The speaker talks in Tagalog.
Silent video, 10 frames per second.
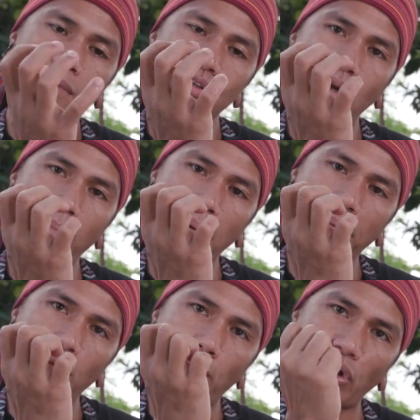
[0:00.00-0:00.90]
So kapag
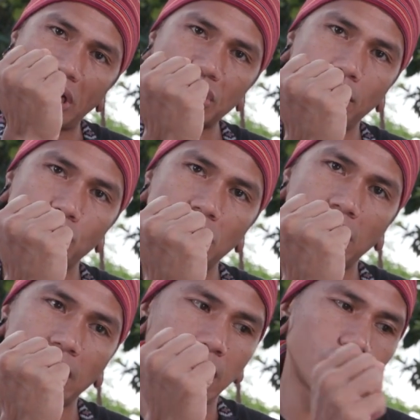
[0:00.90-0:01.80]
pinupwersa mo siya
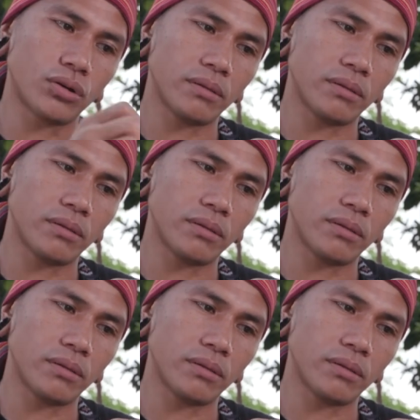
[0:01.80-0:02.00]
ng ganon,